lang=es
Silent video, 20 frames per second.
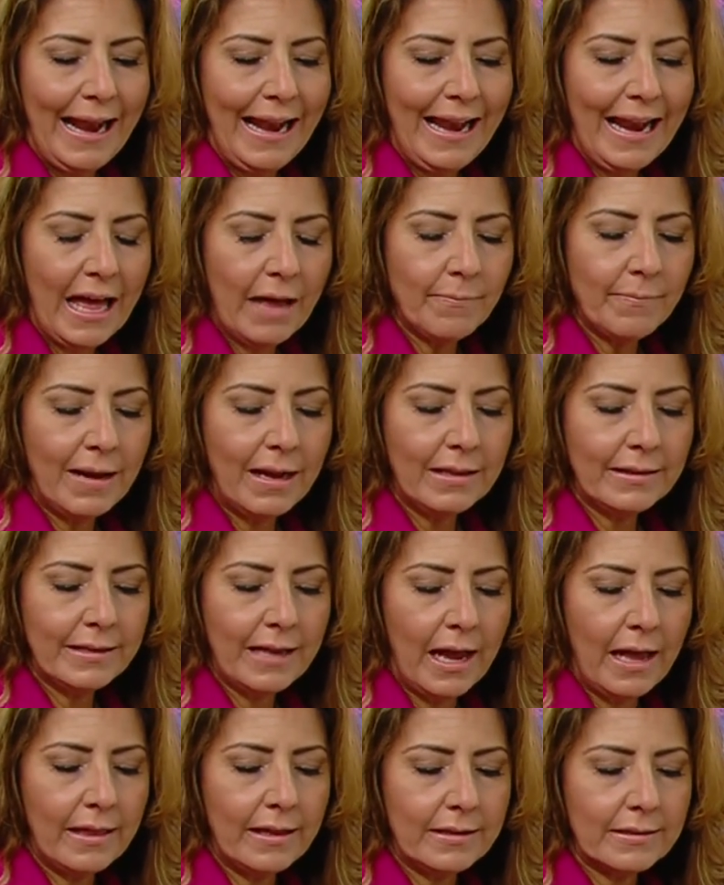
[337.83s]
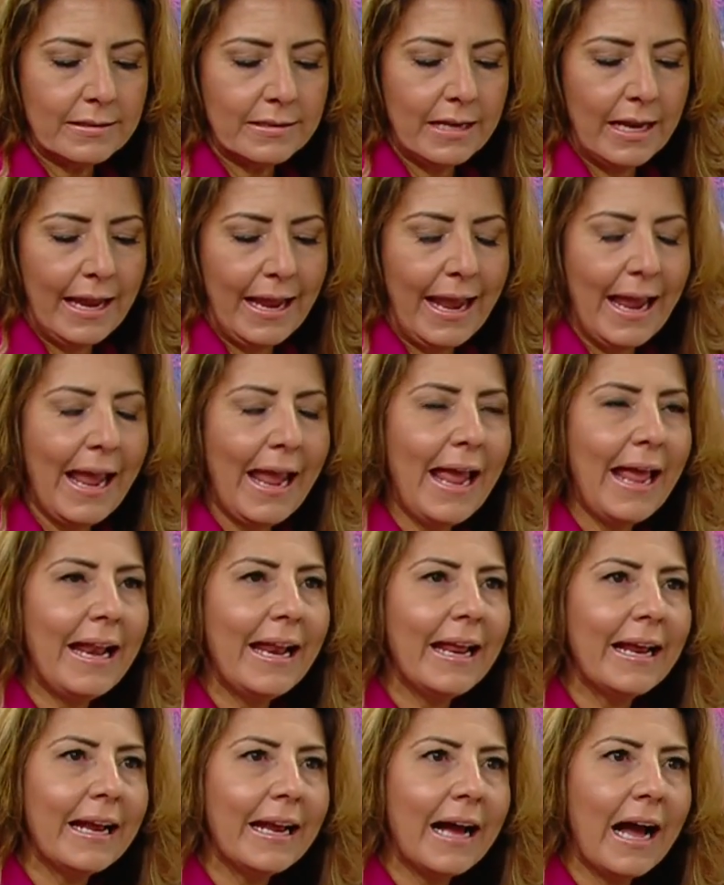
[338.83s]
las maldades,
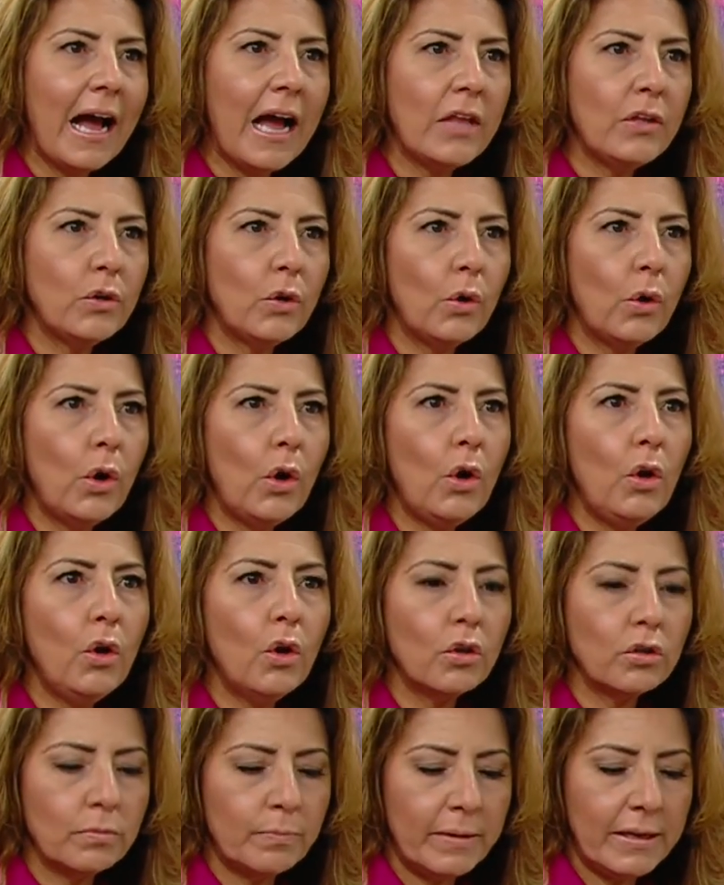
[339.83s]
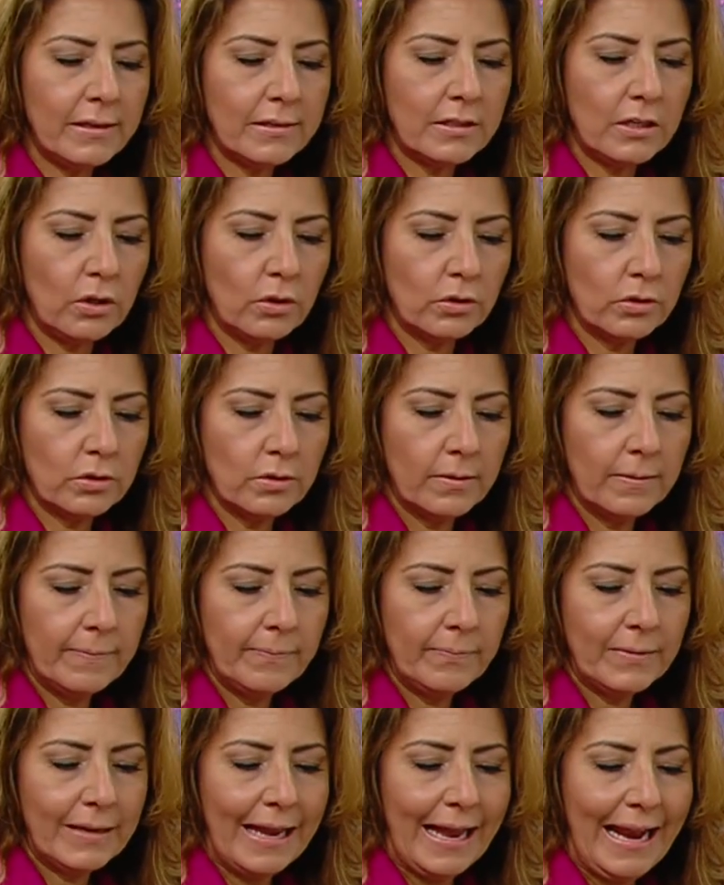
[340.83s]
el engaño, los vicios,
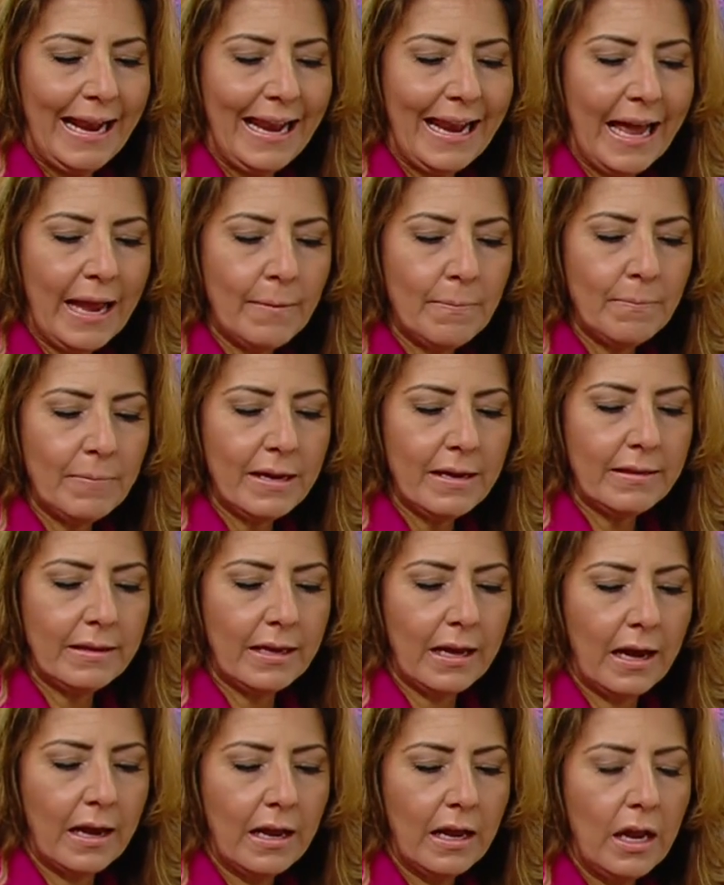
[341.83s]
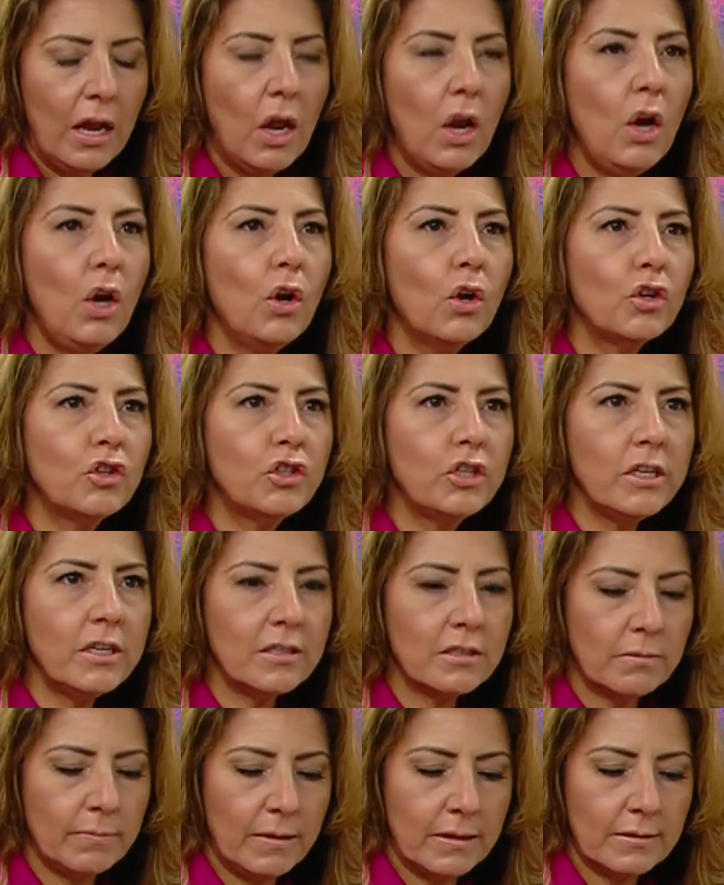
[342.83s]
la envidia, los
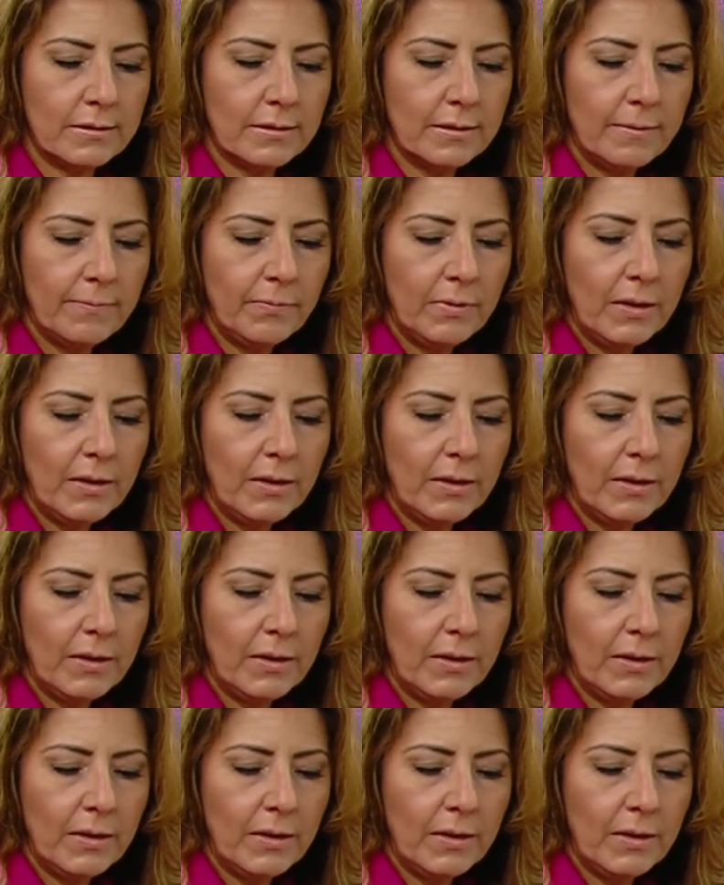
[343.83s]
chismes,